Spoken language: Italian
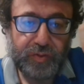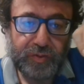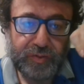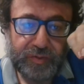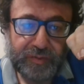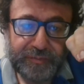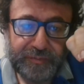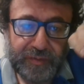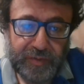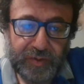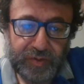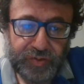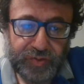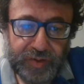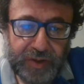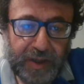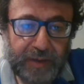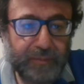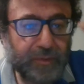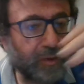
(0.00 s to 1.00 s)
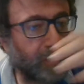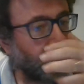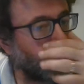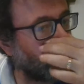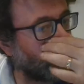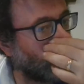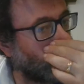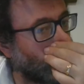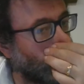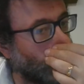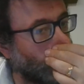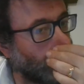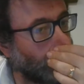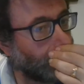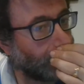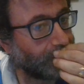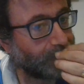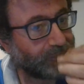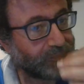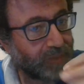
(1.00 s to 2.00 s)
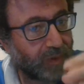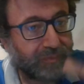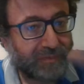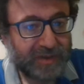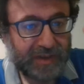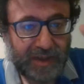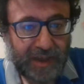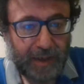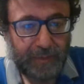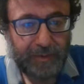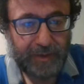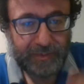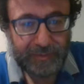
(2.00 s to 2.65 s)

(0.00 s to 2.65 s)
uno stimolo, uno, come si chiama?